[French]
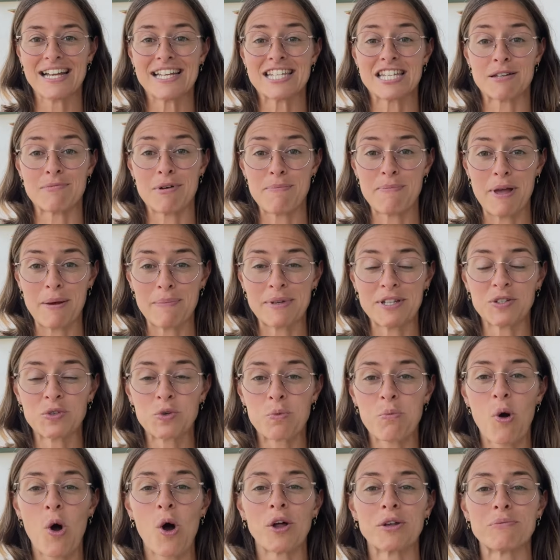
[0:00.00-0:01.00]
Ça m'a permis de
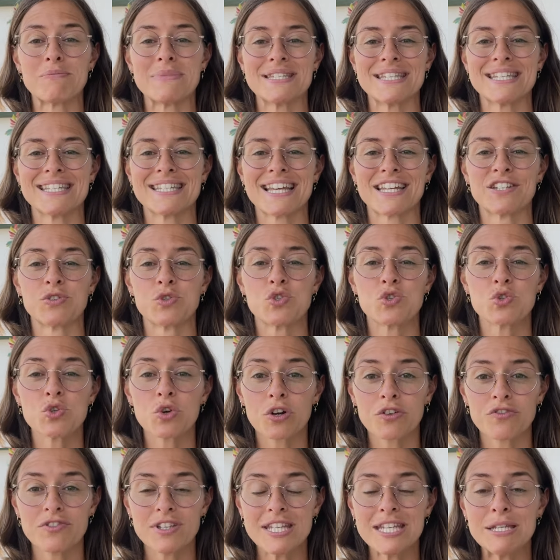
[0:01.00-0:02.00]
comprendre mes états de
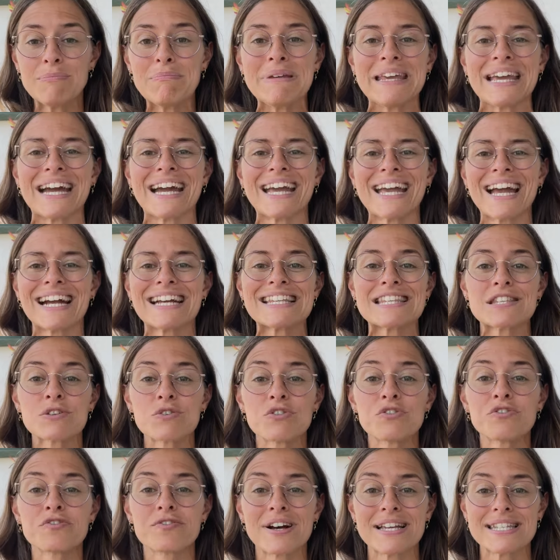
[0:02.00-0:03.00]
survie, mes
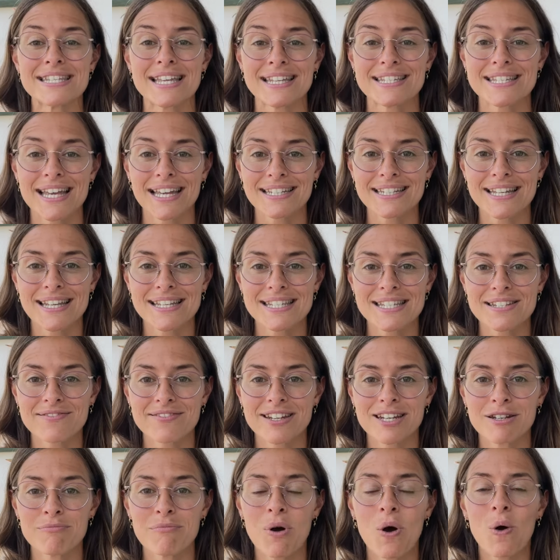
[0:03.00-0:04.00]
réactions face à certains
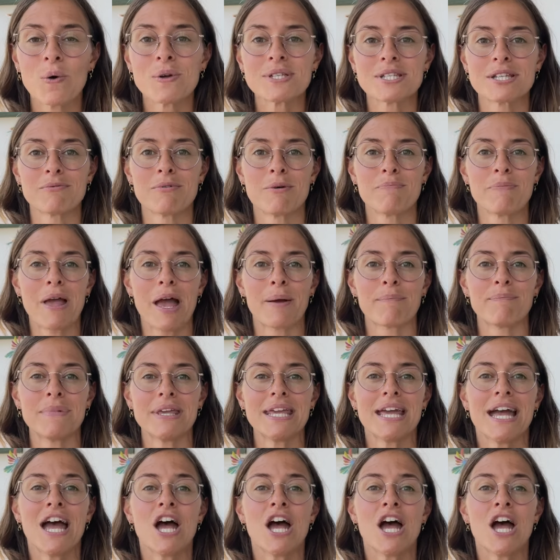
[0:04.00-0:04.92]
événements, ça m'a permis